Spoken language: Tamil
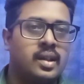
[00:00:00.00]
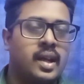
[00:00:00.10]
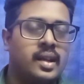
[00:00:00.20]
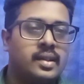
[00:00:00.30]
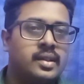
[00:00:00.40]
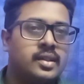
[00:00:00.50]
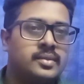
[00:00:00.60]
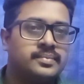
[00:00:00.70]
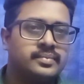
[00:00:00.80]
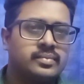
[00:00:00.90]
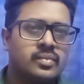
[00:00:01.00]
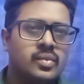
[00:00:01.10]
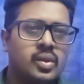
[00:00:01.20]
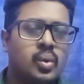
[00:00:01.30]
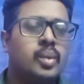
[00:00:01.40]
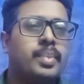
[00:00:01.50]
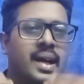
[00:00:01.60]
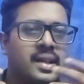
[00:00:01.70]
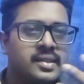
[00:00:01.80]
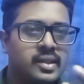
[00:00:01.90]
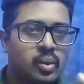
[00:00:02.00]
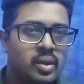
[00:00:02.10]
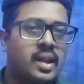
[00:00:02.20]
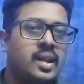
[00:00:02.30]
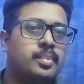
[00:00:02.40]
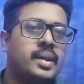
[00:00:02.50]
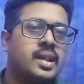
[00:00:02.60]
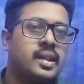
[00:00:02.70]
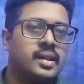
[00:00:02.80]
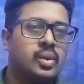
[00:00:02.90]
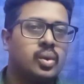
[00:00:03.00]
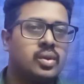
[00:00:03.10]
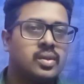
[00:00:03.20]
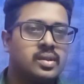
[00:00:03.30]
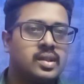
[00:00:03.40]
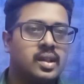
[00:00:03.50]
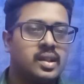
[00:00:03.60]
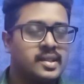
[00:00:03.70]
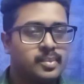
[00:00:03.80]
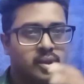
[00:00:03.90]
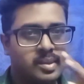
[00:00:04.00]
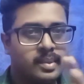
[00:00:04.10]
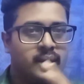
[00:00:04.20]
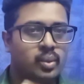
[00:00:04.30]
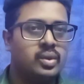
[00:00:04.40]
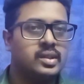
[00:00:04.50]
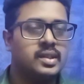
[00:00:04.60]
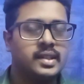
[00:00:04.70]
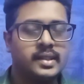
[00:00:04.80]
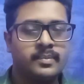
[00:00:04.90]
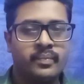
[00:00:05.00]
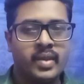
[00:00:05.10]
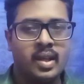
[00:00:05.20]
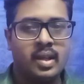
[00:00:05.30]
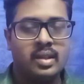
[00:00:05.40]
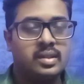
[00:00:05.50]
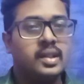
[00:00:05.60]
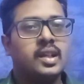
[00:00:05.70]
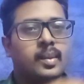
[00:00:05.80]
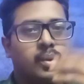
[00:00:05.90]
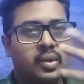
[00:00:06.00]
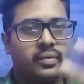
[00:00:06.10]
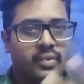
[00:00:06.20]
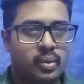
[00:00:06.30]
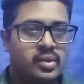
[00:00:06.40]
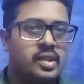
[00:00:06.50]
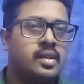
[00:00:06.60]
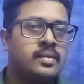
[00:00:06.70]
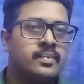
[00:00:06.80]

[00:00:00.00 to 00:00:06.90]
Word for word: அண்டு உங்கள் பேரண்ட்ஸ்க்குன்னு ஒரு நல்ல பேரை நீங்கள் கொண்டு வரதுக்கான ரெஸ்பான்சிபிலிட்டி உங்களுக்கு இருக்குது திங்க் அபவுட் யுவர் ஃப்யூச்சர்